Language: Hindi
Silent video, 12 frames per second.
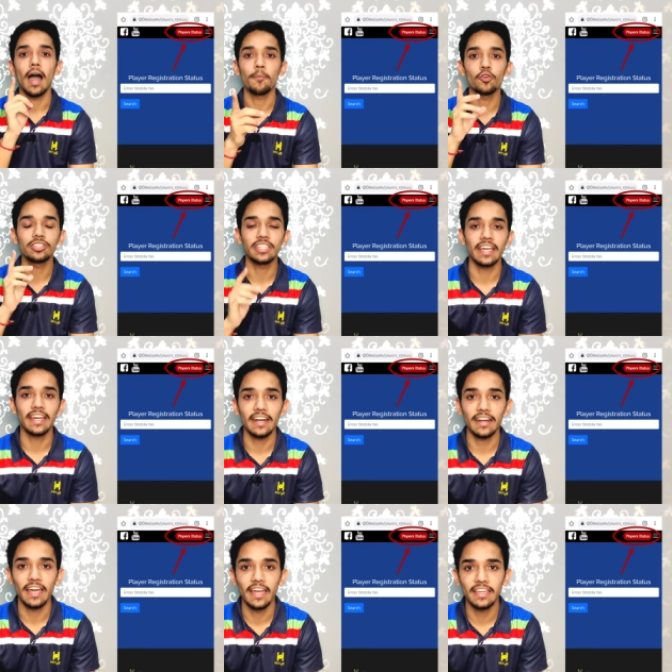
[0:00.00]
आपको चेक
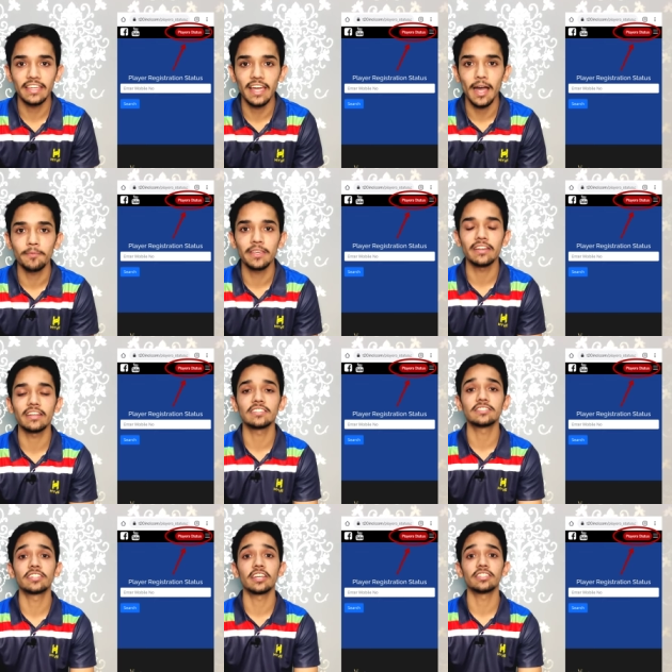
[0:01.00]
करना है कि आपकी
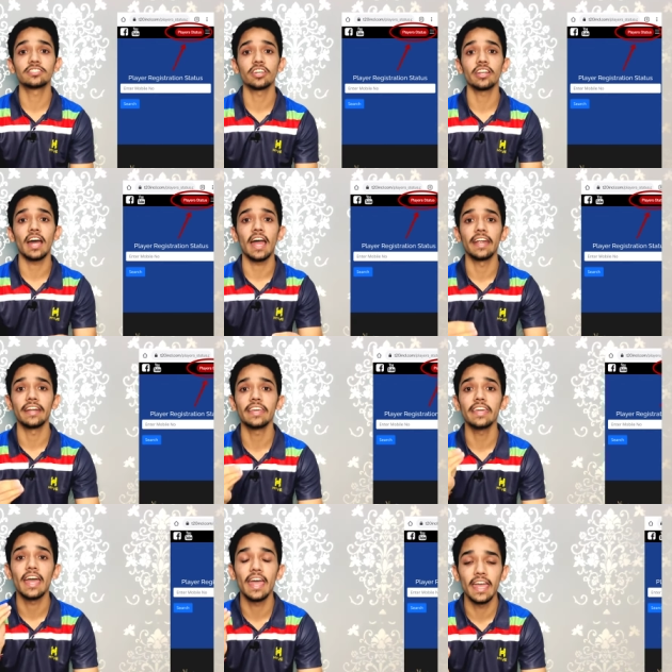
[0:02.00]
रजिस्ट्रेशन
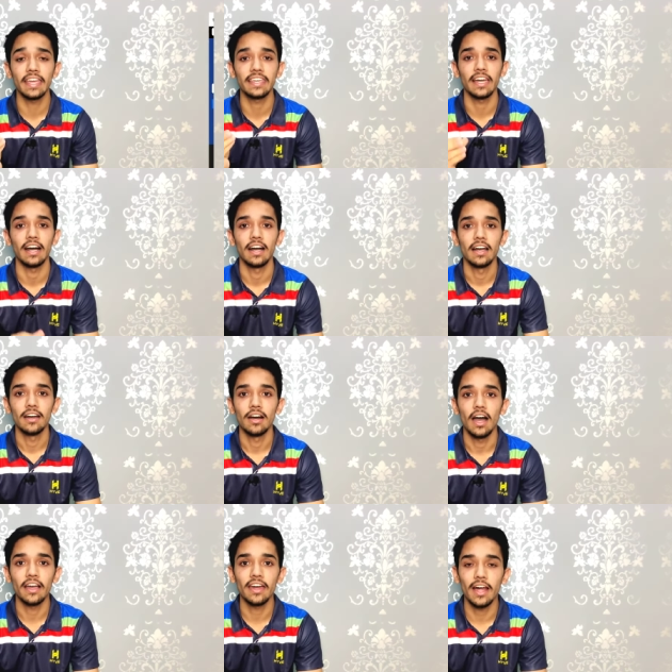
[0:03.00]
आईडी है क्या
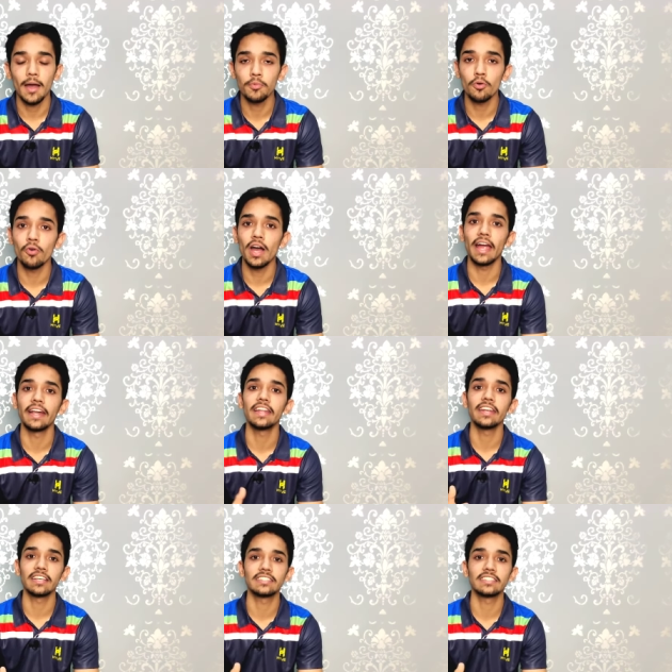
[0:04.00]
अगर आपको वो आईडी